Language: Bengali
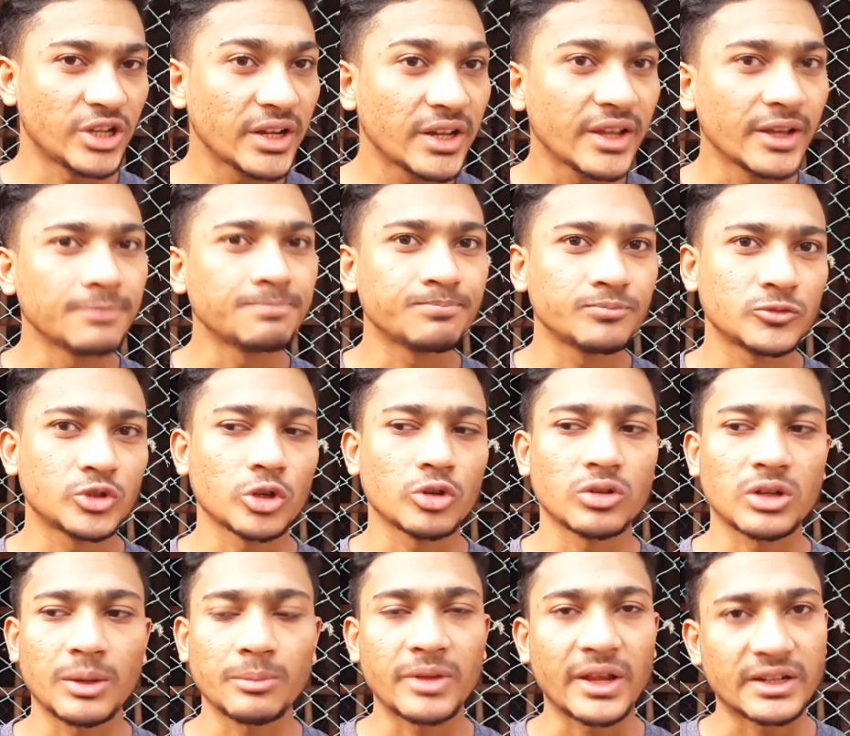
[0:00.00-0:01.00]
শেডে
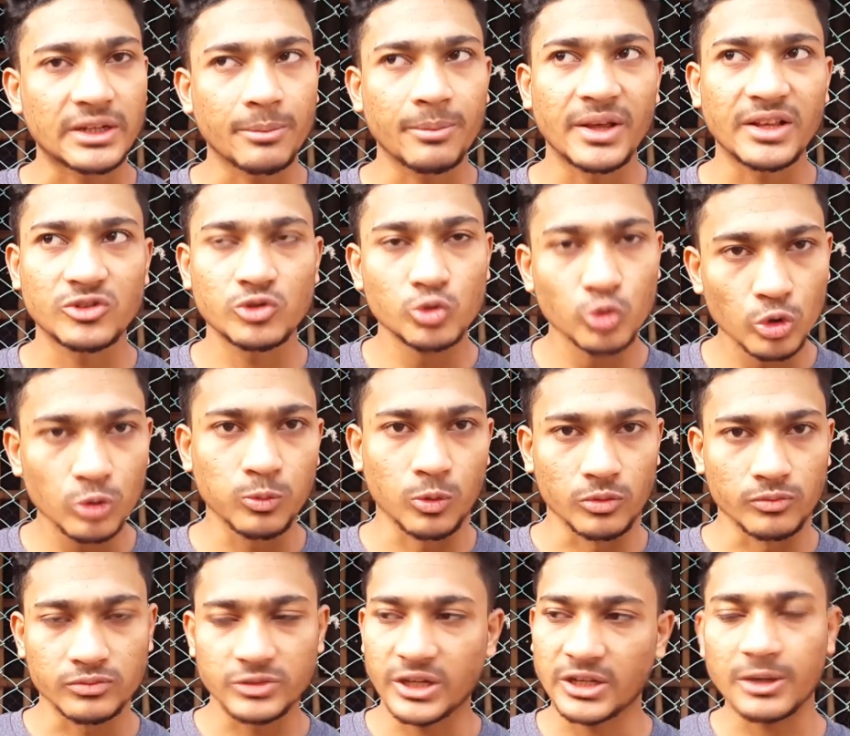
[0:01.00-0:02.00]
যখন আমরা একটা ব্যাস
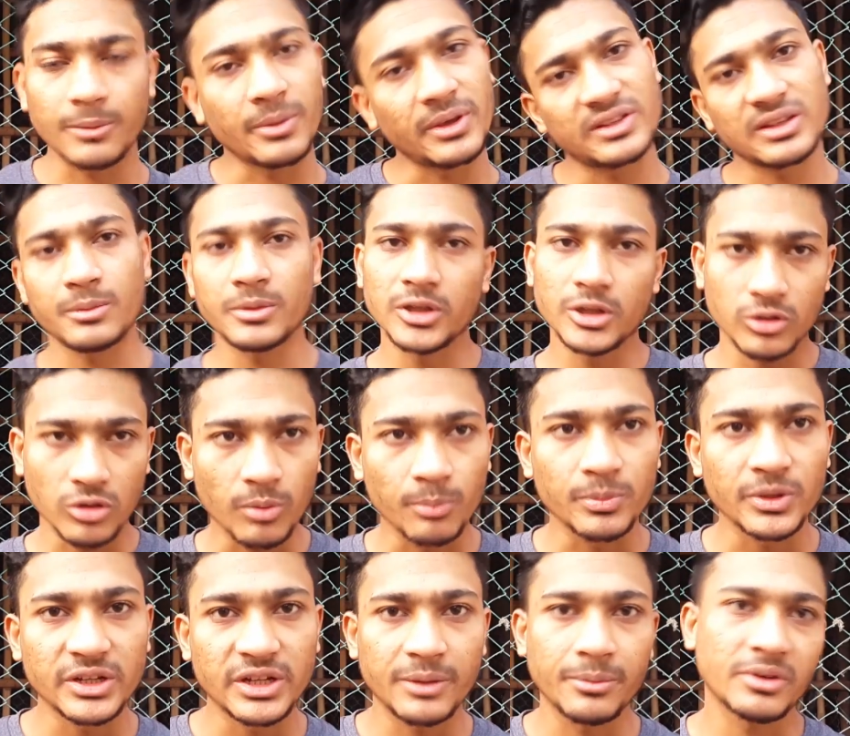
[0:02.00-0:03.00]
তুলব একটা ব্যাস আমাদের
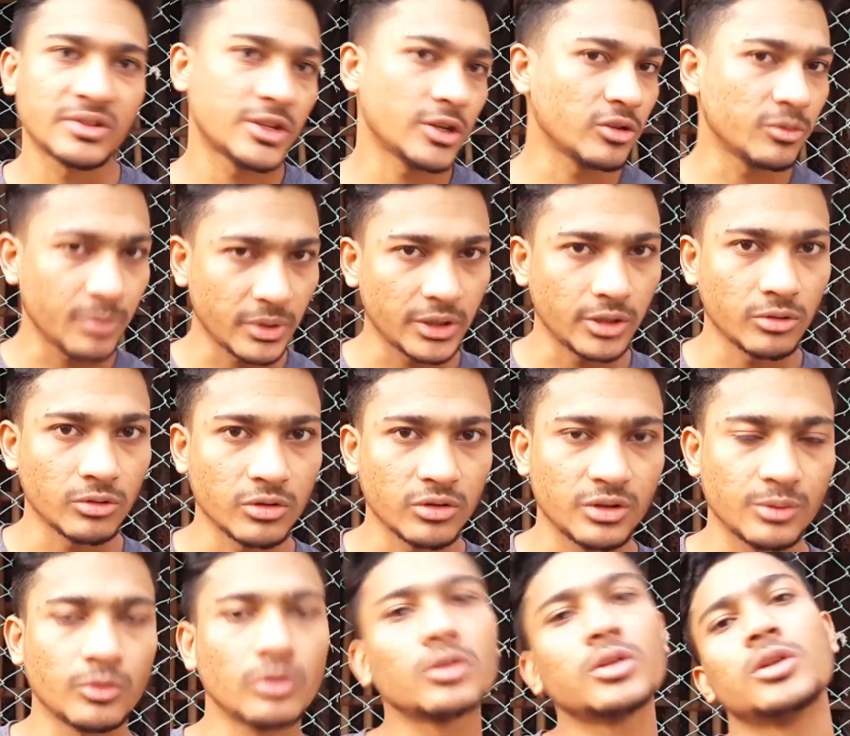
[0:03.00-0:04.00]
কমপ্লিট এই ব্যাসটা এখন বিক্রি
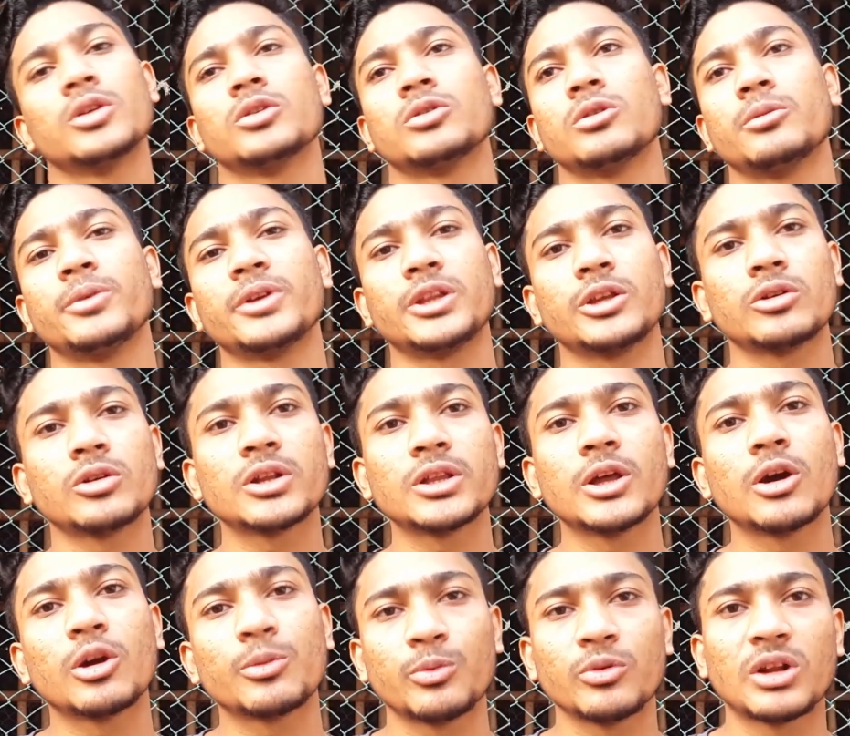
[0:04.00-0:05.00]
করে দিব তো বিক্রি
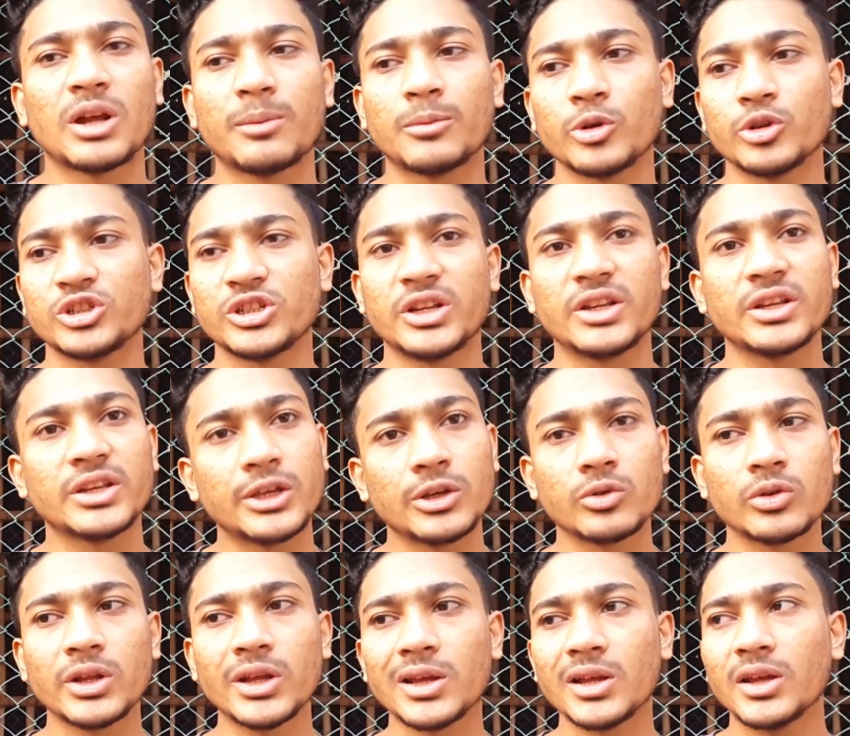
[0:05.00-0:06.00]
করে দেওয়ার পর আমরা ওই শেডে
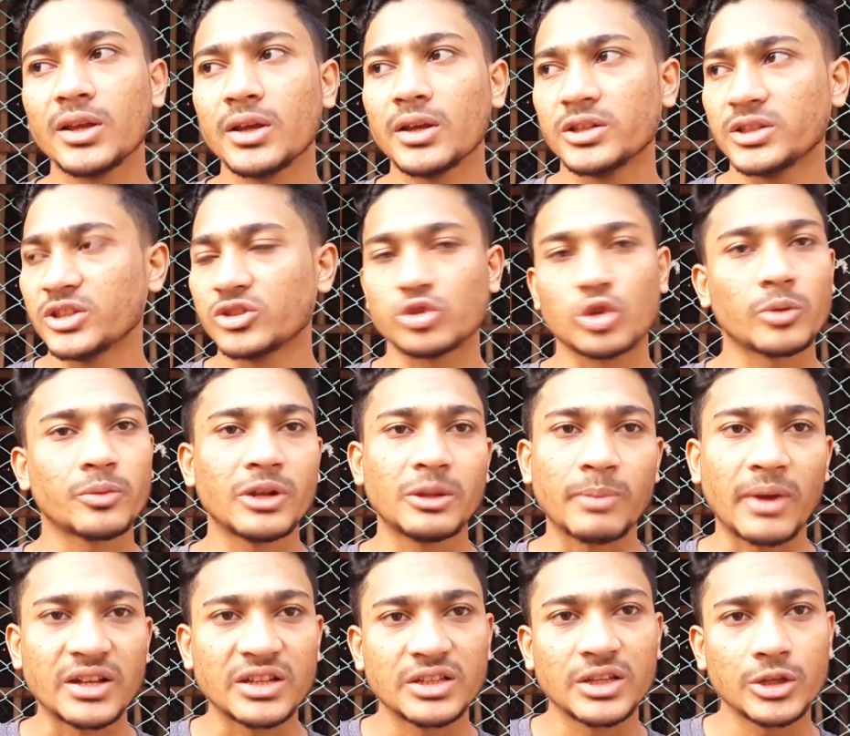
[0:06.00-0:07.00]
কী করি জাস্ট
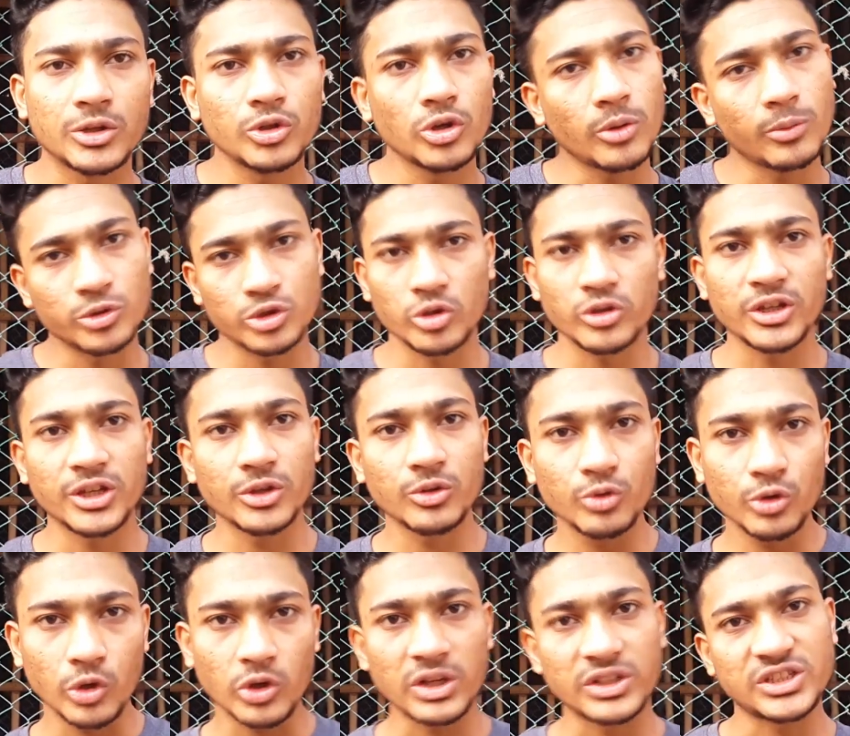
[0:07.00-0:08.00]
নর্মালি পানি দিয়ে ধুয়ে অবশ্য অনেকে
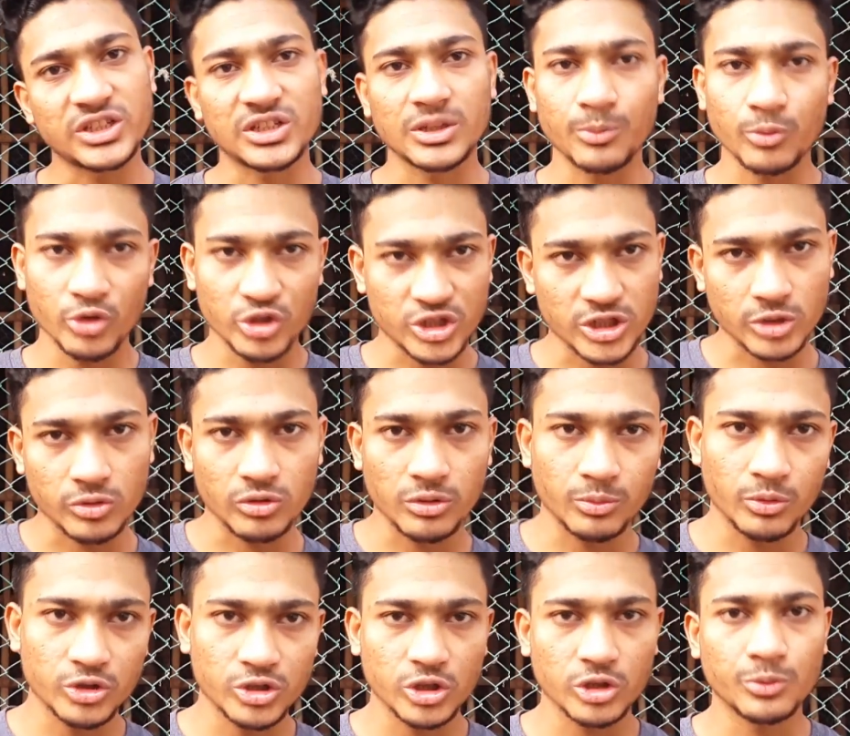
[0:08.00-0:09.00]
ধুয়েও না সেটা পরিষ্কার
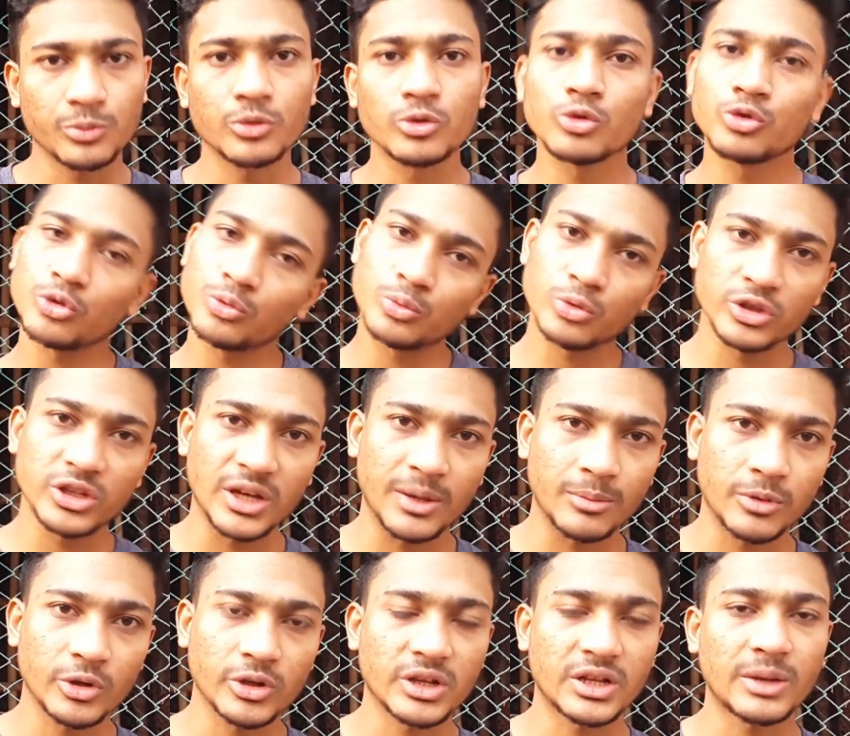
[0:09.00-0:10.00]
করি পরিষ্কার করবো নতুন মুরগি
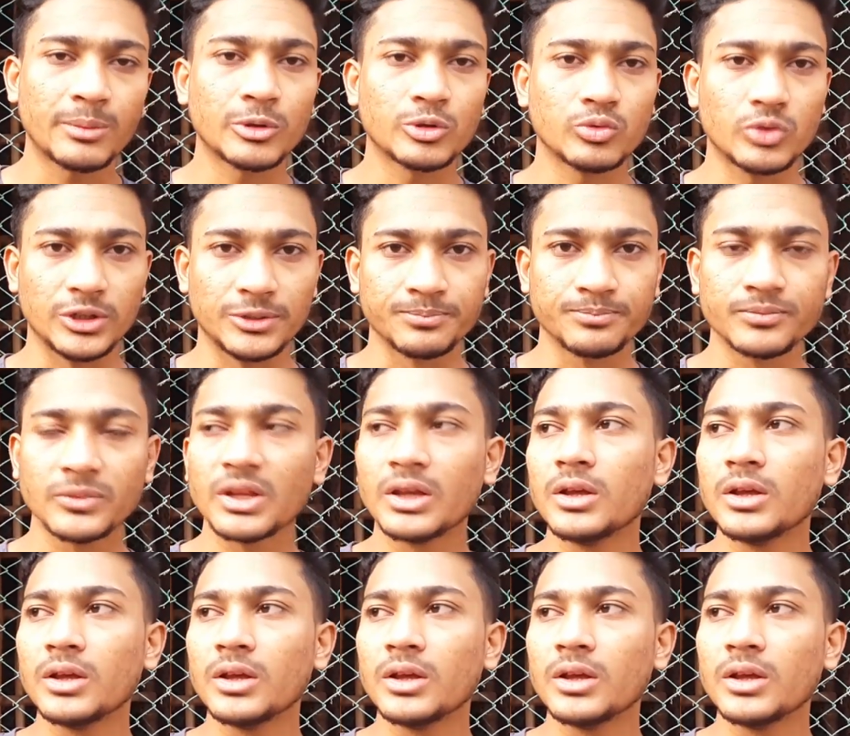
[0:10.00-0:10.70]
আমরা এখানে আবার তুলি